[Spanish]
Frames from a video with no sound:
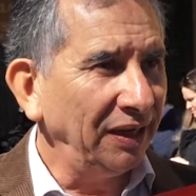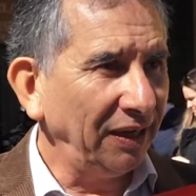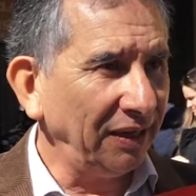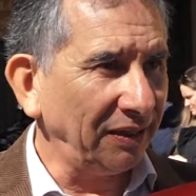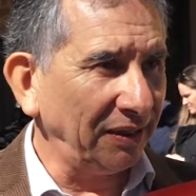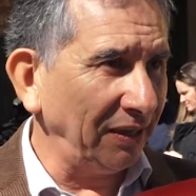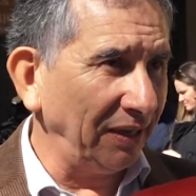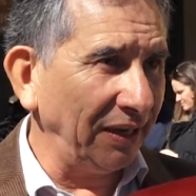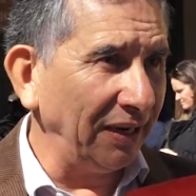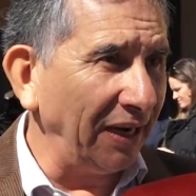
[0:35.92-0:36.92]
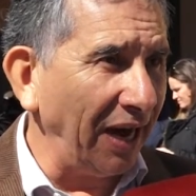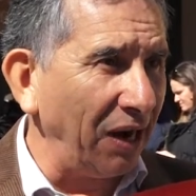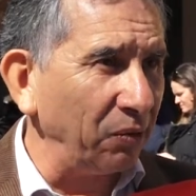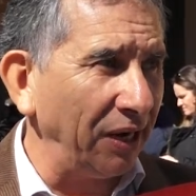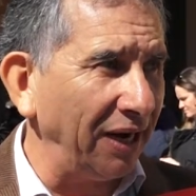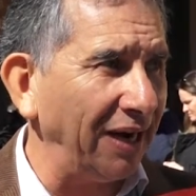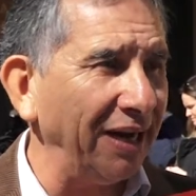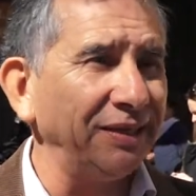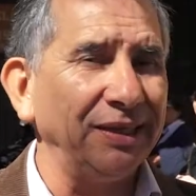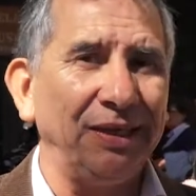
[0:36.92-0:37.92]
este, en el aula.
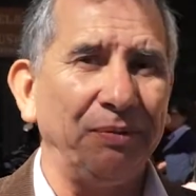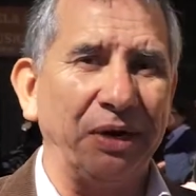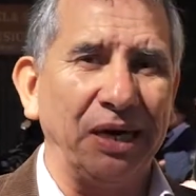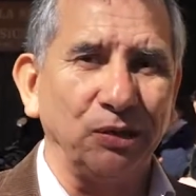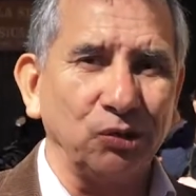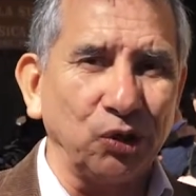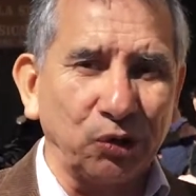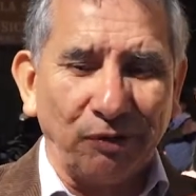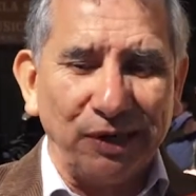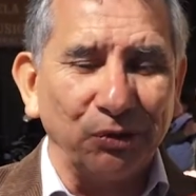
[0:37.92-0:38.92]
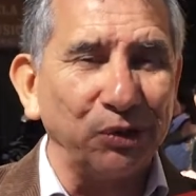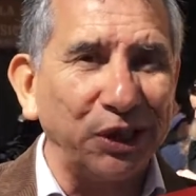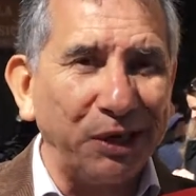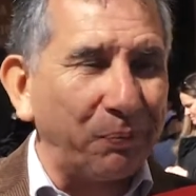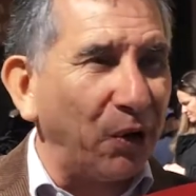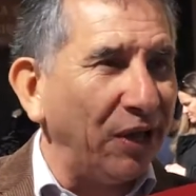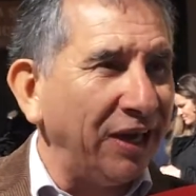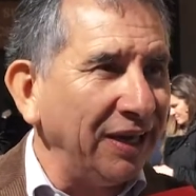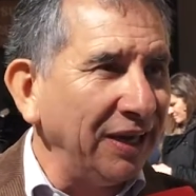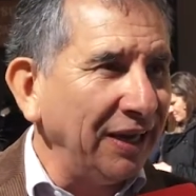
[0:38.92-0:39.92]
Antes para nosotros había un
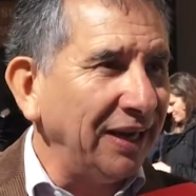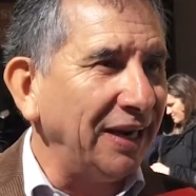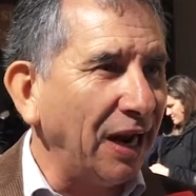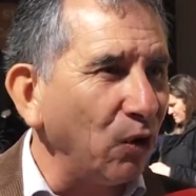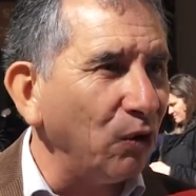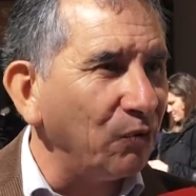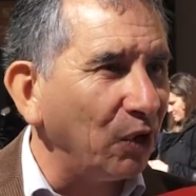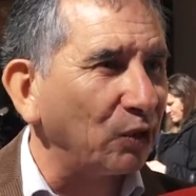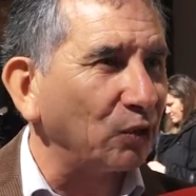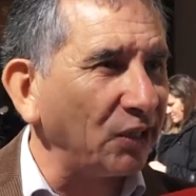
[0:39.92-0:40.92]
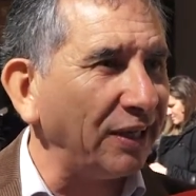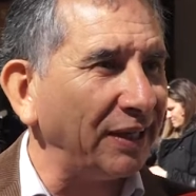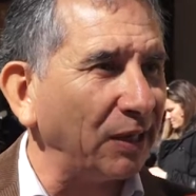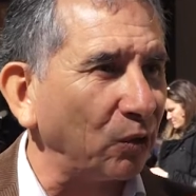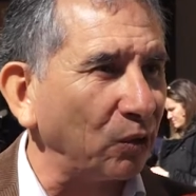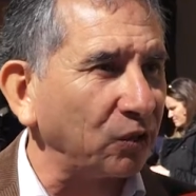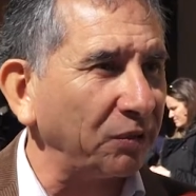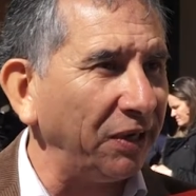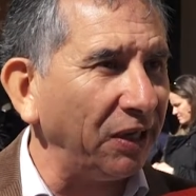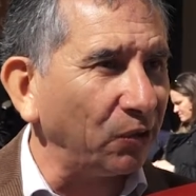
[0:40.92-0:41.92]
trípode, el alumno, el docente, el
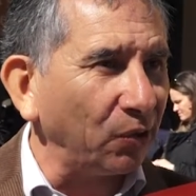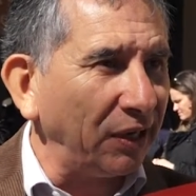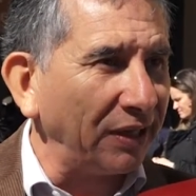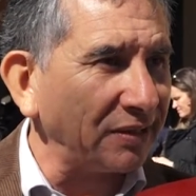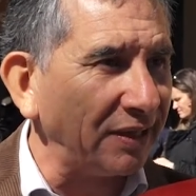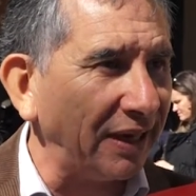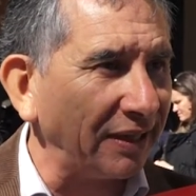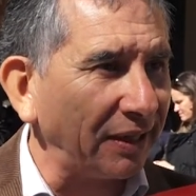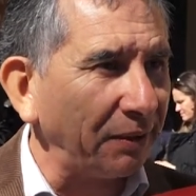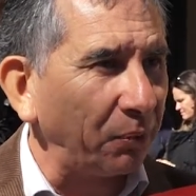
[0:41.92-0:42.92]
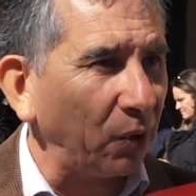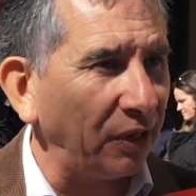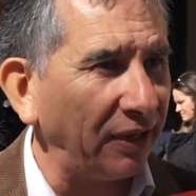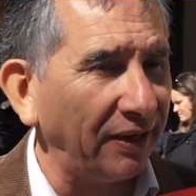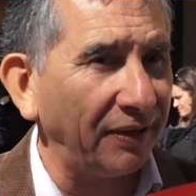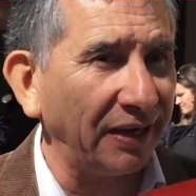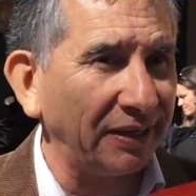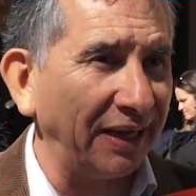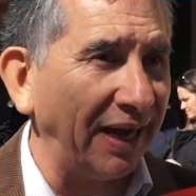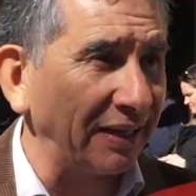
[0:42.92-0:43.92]
conocimiento, y ese era el trípode
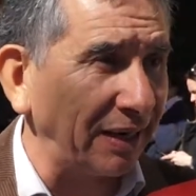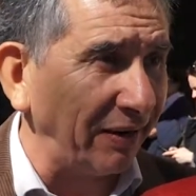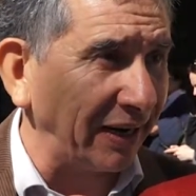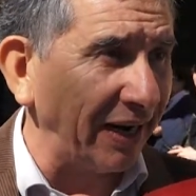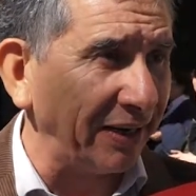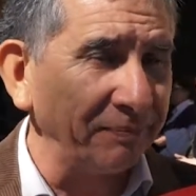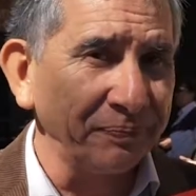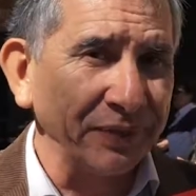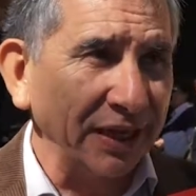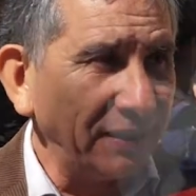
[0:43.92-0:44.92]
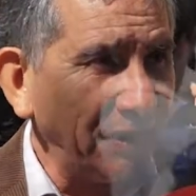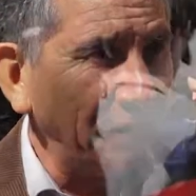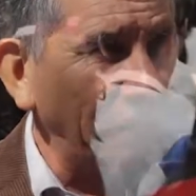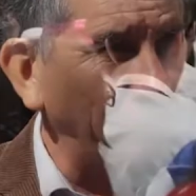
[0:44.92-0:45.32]
este, a trabajar desde la